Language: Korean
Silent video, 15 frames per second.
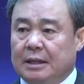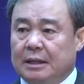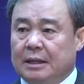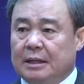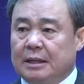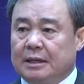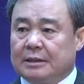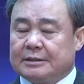
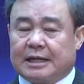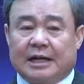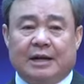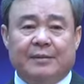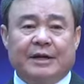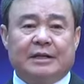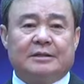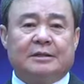
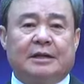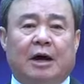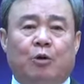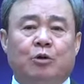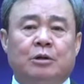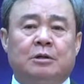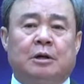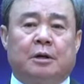사람에게서
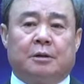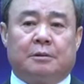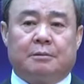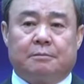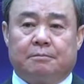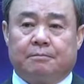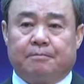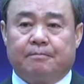나오는 것,
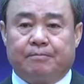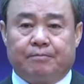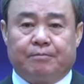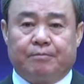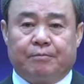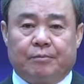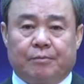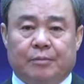
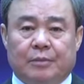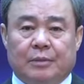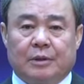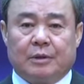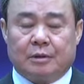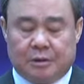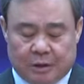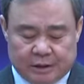
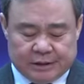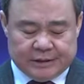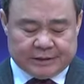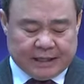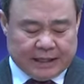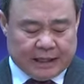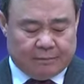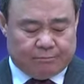그것은
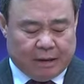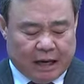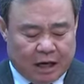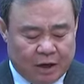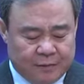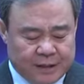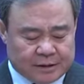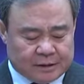사람
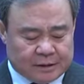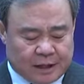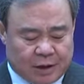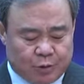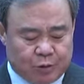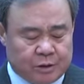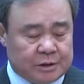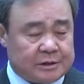마음에서
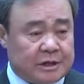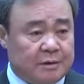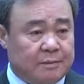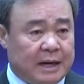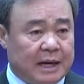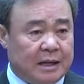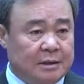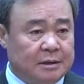나오는 것을
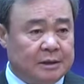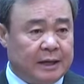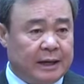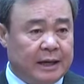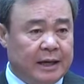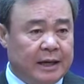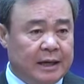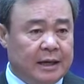
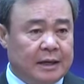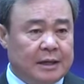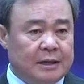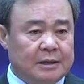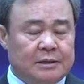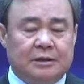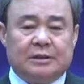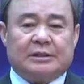말하는데
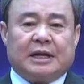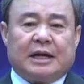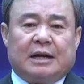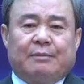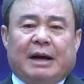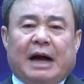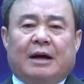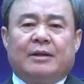그 사람
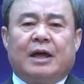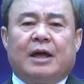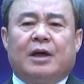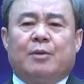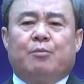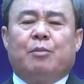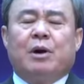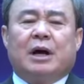안에
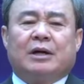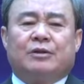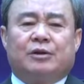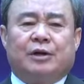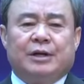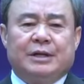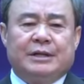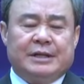뭐가
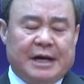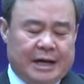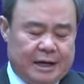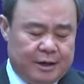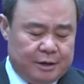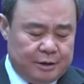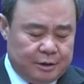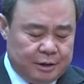들어있냐?
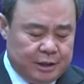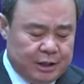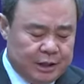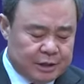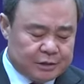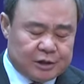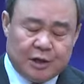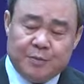여기
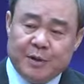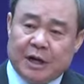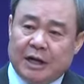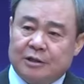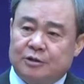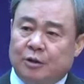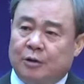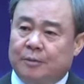
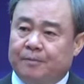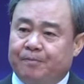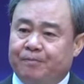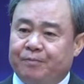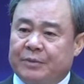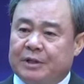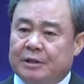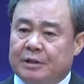설명하죠?
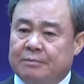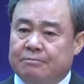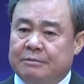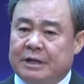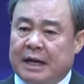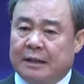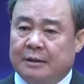음란,